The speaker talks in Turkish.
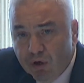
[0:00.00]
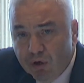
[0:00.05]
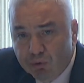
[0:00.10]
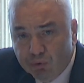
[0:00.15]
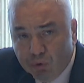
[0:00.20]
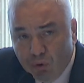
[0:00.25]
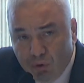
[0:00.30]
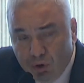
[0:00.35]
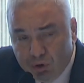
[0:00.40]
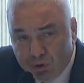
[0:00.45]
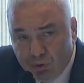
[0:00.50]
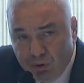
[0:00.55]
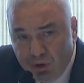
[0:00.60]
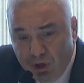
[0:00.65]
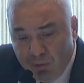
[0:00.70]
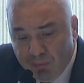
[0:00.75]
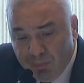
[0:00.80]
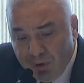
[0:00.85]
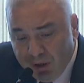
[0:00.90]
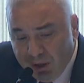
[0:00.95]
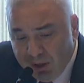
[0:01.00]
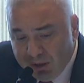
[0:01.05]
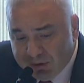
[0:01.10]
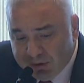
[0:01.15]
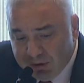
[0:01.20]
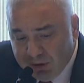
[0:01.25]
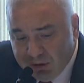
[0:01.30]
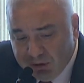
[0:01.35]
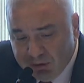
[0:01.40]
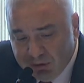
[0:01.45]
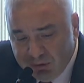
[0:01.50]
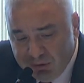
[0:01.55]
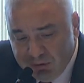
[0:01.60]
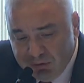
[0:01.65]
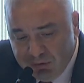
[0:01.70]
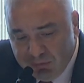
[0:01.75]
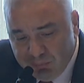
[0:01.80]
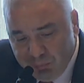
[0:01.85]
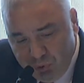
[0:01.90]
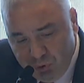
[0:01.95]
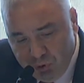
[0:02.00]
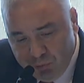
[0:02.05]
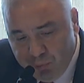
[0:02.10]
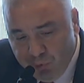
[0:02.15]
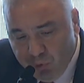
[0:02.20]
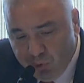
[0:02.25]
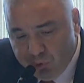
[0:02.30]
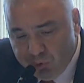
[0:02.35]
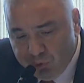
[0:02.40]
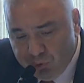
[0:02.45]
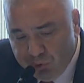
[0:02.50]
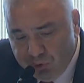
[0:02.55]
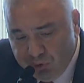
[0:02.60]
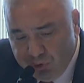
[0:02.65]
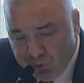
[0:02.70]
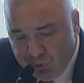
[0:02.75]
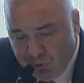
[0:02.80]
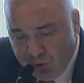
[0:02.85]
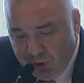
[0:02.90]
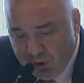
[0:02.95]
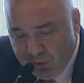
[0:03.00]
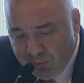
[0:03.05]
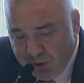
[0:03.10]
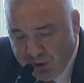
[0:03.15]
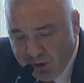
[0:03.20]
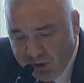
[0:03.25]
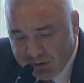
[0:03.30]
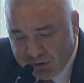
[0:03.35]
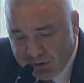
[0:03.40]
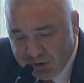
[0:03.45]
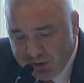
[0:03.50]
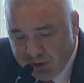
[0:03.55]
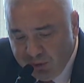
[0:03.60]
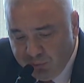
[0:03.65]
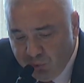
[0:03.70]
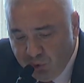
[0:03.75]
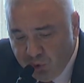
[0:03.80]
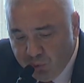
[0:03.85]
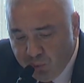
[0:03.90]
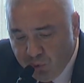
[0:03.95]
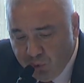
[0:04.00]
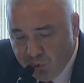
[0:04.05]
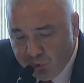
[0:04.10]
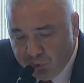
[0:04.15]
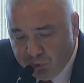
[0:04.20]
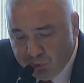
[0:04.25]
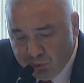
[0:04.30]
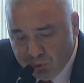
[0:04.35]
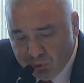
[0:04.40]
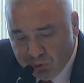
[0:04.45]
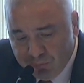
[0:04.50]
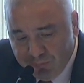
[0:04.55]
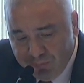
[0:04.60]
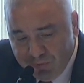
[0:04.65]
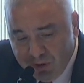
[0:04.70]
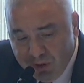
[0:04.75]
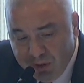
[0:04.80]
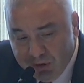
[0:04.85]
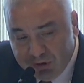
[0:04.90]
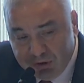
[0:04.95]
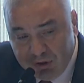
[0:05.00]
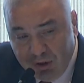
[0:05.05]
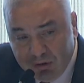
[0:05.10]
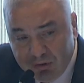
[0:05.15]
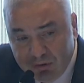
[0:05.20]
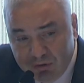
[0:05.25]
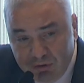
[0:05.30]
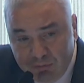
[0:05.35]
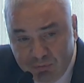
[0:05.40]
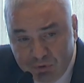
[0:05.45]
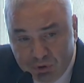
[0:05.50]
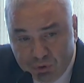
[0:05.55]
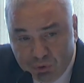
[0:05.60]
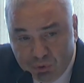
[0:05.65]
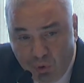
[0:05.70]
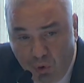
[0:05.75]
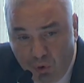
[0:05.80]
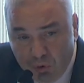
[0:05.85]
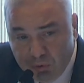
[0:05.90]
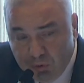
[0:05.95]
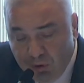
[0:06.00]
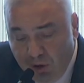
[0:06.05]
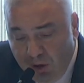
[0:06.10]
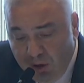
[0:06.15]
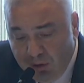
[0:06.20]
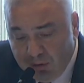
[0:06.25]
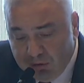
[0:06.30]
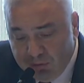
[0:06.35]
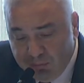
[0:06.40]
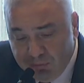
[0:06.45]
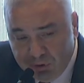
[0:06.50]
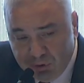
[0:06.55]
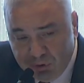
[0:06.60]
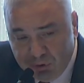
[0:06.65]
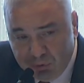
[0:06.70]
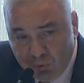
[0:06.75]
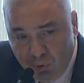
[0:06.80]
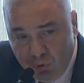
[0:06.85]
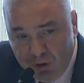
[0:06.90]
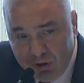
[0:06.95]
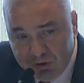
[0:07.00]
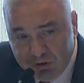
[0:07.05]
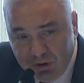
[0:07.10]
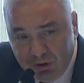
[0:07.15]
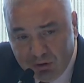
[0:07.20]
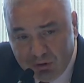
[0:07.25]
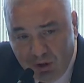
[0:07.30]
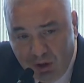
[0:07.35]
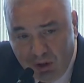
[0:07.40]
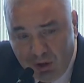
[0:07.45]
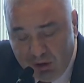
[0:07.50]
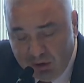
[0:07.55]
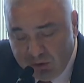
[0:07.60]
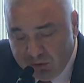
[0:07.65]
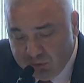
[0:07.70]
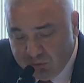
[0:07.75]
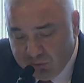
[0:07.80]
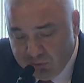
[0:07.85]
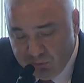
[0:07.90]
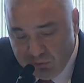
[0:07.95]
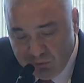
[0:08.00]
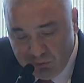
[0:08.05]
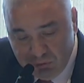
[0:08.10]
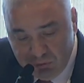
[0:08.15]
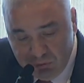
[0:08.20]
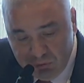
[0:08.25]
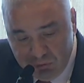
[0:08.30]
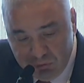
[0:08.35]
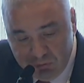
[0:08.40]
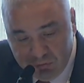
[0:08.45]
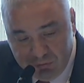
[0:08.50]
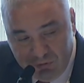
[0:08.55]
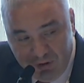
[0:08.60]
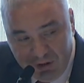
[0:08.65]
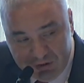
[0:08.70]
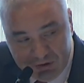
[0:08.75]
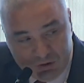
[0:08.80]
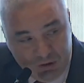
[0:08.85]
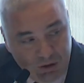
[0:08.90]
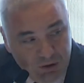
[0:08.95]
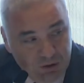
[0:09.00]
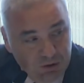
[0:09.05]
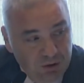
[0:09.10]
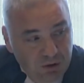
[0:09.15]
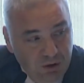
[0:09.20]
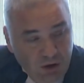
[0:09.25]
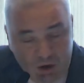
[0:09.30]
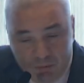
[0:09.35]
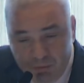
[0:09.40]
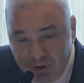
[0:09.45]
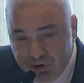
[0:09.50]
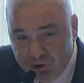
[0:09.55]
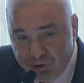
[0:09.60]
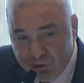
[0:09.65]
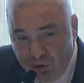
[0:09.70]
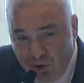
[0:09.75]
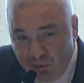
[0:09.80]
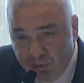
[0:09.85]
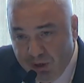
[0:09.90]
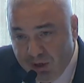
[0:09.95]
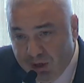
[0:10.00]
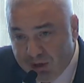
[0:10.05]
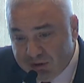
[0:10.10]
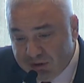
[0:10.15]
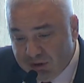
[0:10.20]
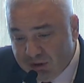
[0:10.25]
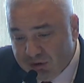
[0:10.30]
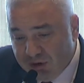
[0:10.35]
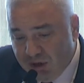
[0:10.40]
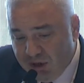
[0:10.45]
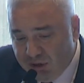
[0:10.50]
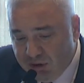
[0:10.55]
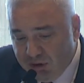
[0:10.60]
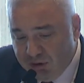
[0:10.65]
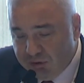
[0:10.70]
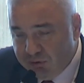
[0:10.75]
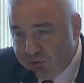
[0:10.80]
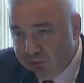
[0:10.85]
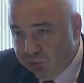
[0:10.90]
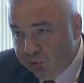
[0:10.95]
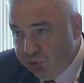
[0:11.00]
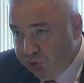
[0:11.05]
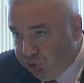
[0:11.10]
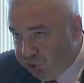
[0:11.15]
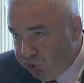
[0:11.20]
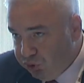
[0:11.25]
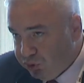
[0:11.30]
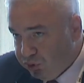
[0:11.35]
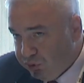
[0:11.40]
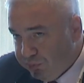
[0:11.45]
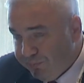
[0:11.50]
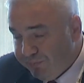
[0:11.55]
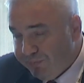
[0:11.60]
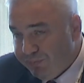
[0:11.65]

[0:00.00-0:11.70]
Tonaj olarak bakarsak büyük bir oyuncuyuz. Ciro olarak bakarsak yine büyük bir oyuncuyuz. Sattığımız ton aldığımız tonajdan daha fazla ama ciroya bakarsak daha düşük.